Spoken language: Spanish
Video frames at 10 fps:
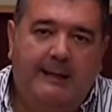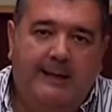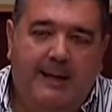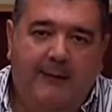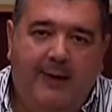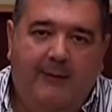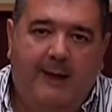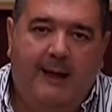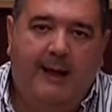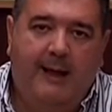que se
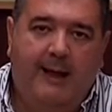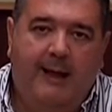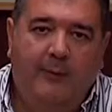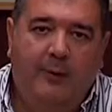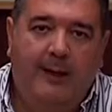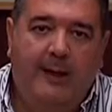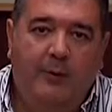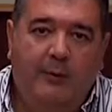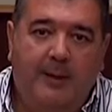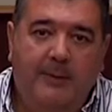llevaba a cabo en el
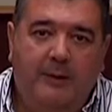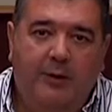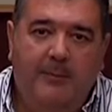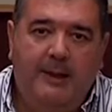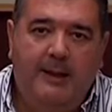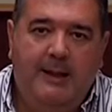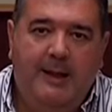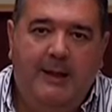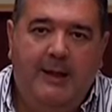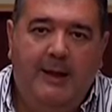Ayuntamiento de
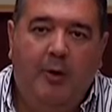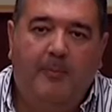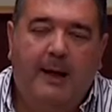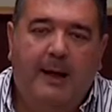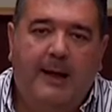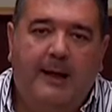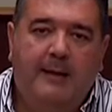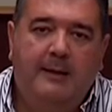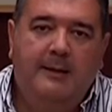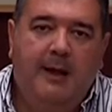Mija de no
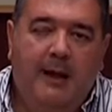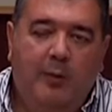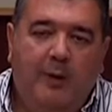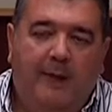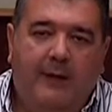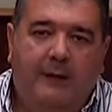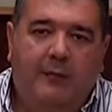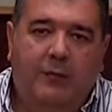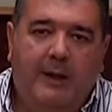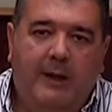pagar algunas
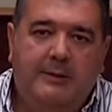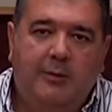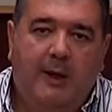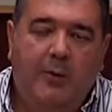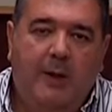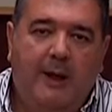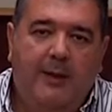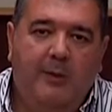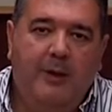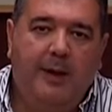facturas o
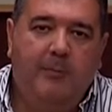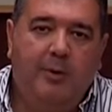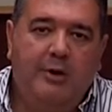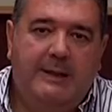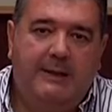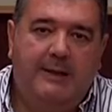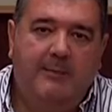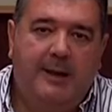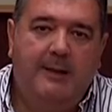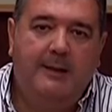algunas deudas por
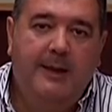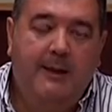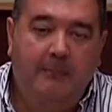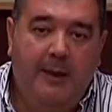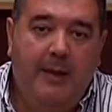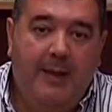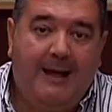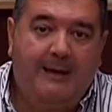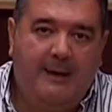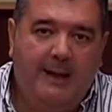sistema,
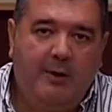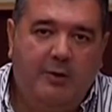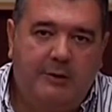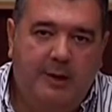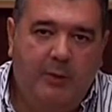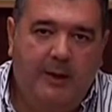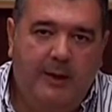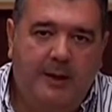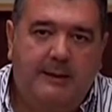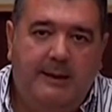empieza a tener
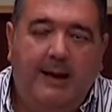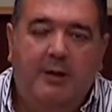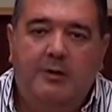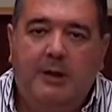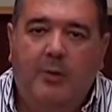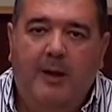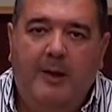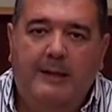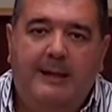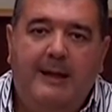consecuencias. Y las
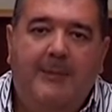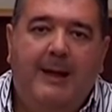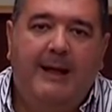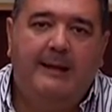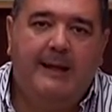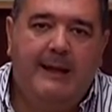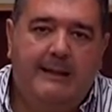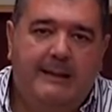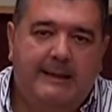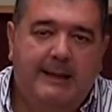consecuencias se llaman
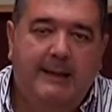intereses.